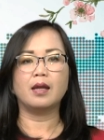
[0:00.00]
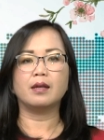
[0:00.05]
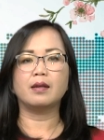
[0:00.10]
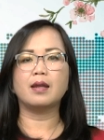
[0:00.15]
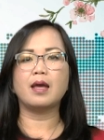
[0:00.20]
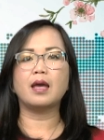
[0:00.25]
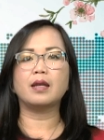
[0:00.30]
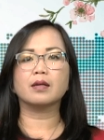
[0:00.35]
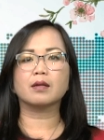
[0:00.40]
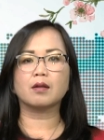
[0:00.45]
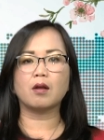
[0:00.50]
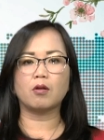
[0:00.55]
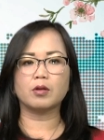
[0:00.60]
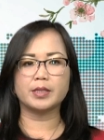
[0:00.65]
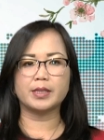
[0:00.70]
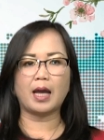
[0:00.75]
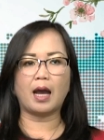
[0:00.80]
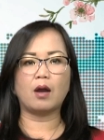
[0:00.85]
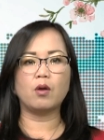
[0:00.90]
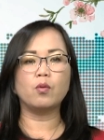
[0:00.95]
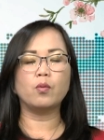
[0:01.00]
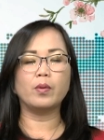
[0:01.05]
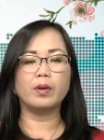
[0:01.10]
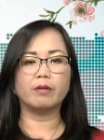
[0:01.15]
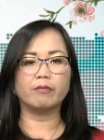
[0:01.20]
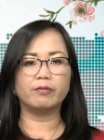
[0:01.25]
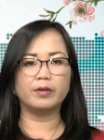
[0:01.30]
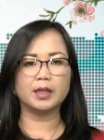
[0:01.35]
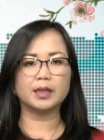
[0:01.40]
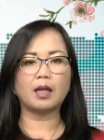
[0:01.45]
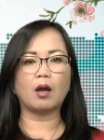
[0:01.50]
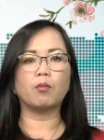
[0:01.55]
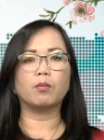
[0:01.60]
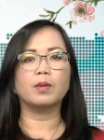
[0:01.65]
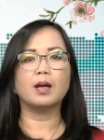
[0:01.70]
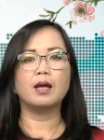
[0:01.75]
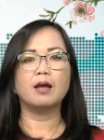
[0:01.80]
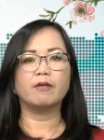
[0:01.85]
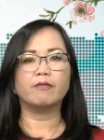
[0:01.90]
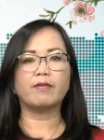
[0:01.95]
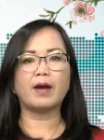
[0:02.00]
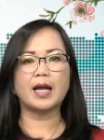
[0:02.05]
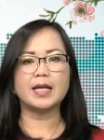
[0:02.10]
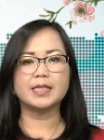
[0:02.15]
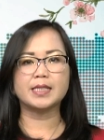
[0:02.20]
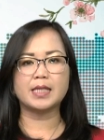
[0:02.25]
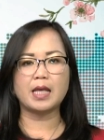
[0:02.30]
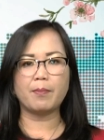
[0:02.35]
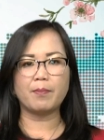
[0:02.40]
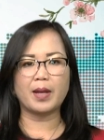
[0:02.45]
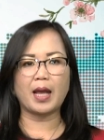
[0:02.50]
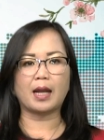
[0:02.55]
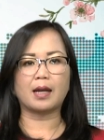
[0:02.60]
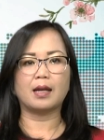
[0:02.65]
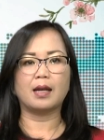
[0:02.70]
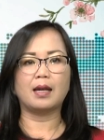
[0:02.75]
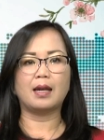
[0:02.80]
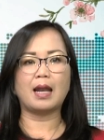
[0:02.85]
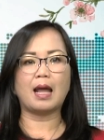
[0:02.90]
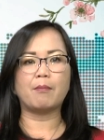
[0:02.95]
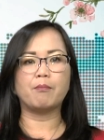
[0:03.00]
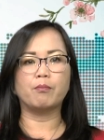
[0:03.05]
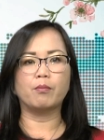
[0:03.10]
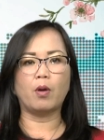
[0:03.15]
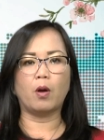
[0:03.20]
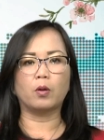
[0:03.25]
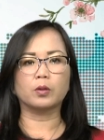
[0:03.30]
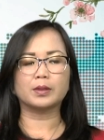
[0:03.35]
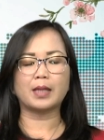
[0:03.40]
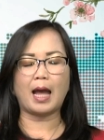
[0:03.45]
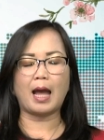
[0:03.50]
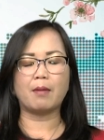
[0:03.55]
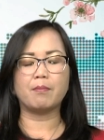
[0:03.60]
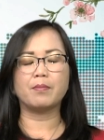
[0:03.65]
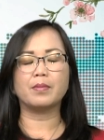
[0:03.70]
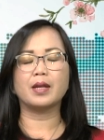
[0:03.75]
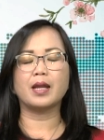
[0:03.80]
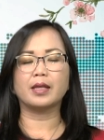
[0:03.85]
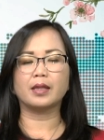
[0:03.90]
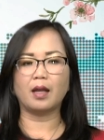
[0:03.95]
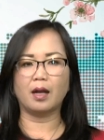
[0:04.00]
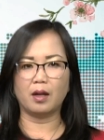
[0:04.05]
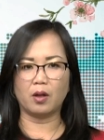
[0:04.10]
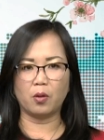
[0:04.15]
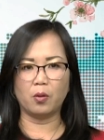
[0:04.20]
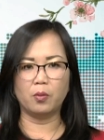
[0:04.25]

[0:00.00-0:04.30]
nên con cháu Nguyễn Phước Tộc phải xếp gạch làm mộ tạm để thờ